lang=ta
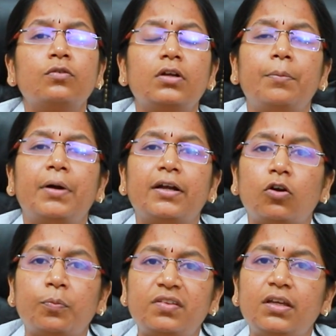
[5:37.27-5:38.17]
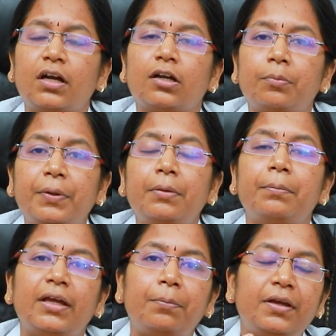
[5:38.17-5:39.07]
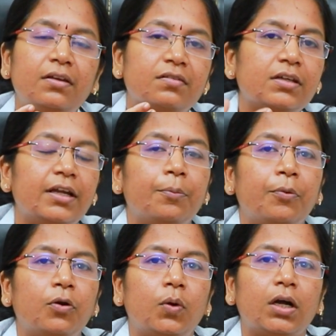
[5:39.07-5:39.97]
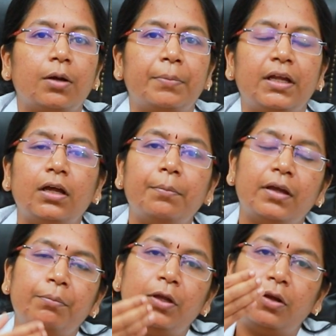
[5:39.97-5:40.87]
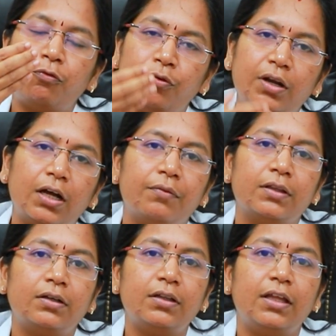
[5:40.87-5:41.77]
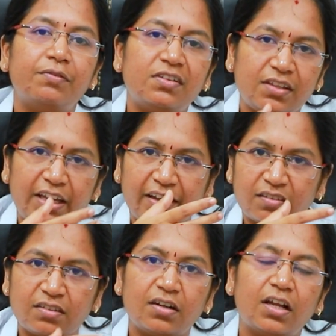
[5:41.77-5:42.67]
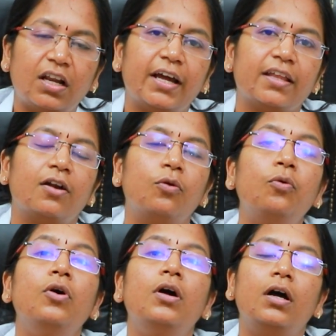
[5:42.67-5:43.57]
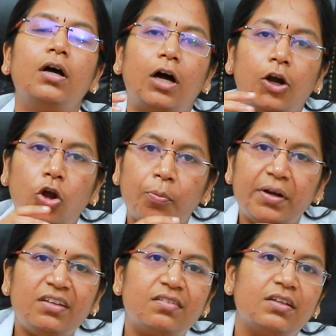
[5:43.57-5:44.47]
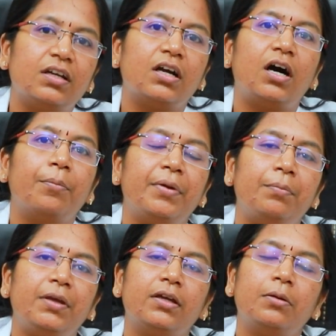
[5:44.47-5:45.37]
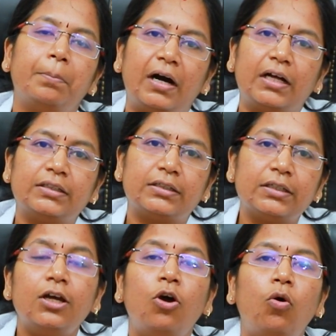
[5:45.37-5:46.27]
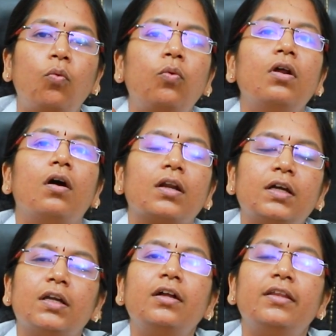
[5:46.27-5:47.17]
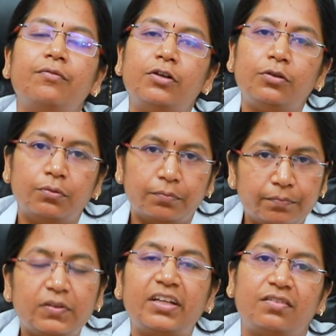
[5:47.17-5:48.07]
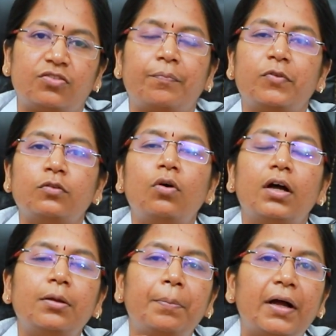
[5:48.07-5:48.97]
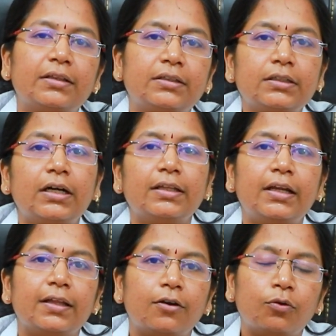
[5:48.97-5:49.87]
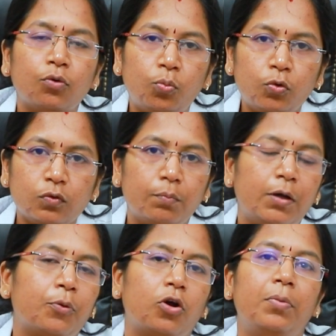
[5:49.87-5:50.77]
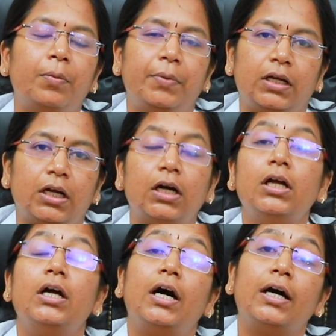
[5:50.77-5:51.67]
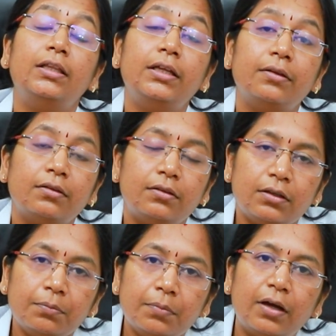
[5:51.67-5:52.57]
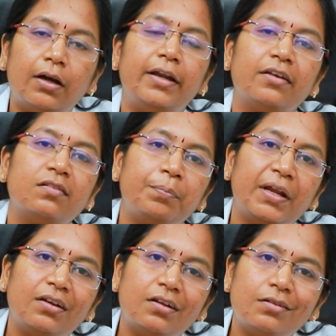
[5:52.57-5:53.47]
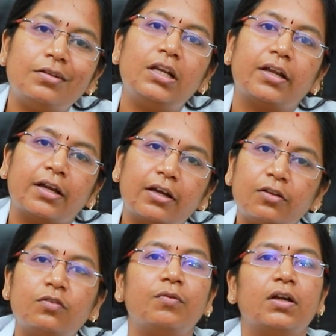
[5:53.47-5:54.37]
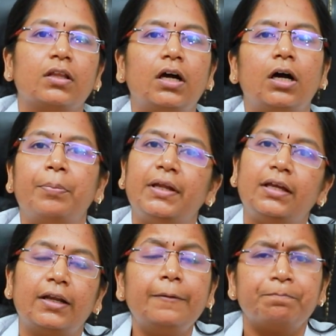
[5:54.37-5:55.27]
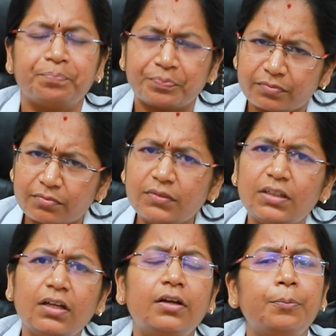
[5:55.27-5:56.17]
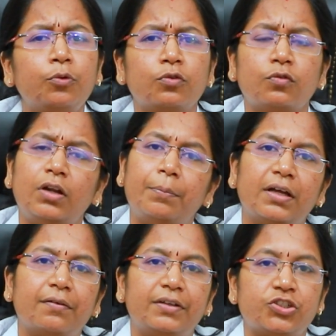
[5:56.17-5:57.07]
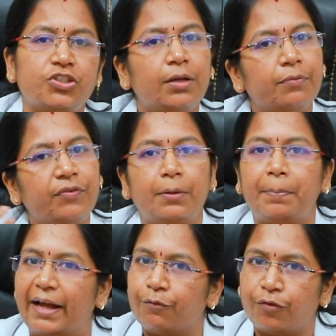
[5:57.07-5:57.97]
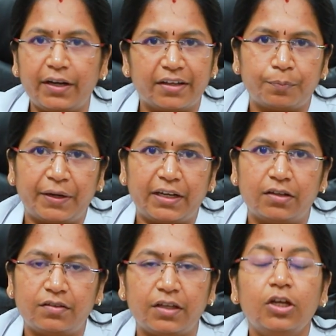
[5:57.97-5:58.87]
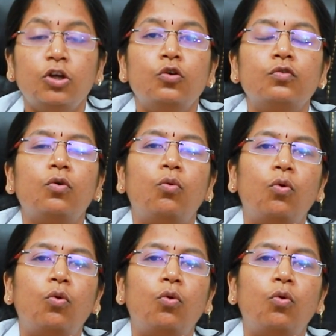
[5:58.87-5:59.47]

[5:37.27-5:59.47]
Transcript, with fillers: ஸோ நம்ம அட்டாப்சிக்கு அனுப்பி பேபிஸ்க்கு என்ன பண்ணுவாங்க அப்படின்னா பேபியில் ஃபுல்லாக வந்துட்டு தே வில் சி எக்ஸ்டர்னலாக ஏதானும் அனாமலிஸ் இருக்கா பேபிக்குன்னு பார்த்துட்டு ஒவ்வொரு ஆர்கனாக அப்படின்னா தே வில் டெஸ்ட் ஸோ அதை பார்த்துட்டு அதில் ஏதாவது குரோமோசோமல் ப்ராப்ளம் இருக்கா அது திரும்ப நெக்ஸ்ட் ப்ரெக்னன்சியில் ரெக்கரன்ஸ் வருதா அப்படிங்கிற ரிப்போர்ட்ஸும் நம்மளுக்கு வச்சுட்டு நம்ம வீல் பிளான் ஃபார் நெக்ஸ்ட் ப்ரெக்னன்சி ஸோ